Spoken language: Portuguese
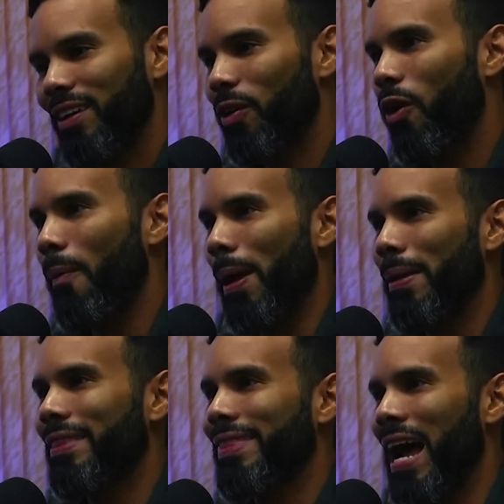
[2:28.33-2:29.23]
Eu cobro a
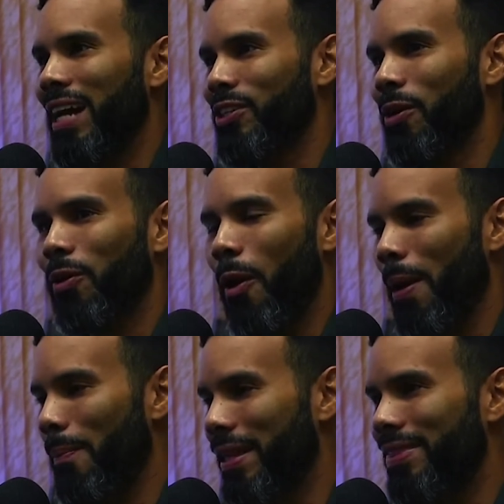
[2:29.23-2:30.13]
metade, eu
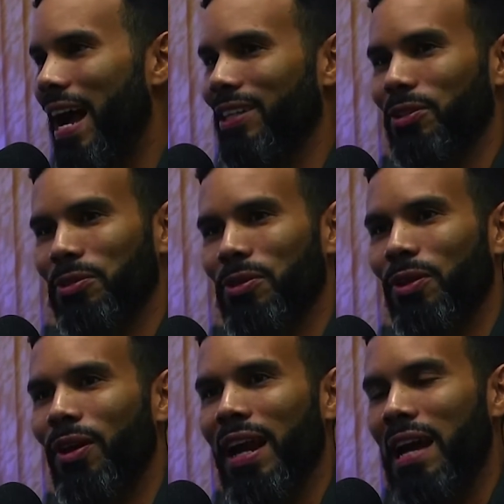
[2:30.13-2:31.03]
cobro é. a metade dos
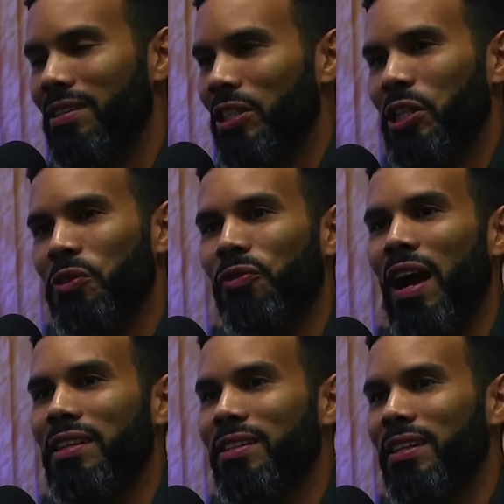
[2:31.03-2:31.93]
honorários, a gente
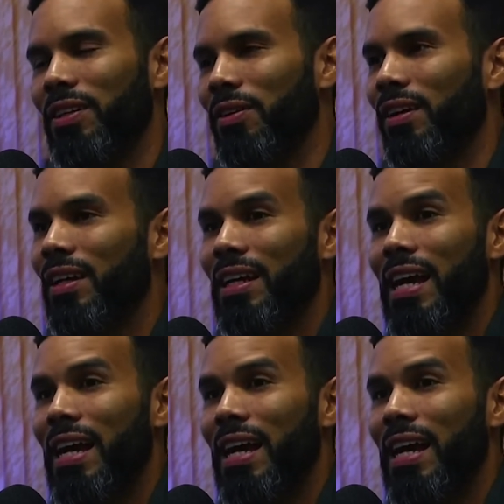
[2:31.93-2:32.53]
faz, entendeu?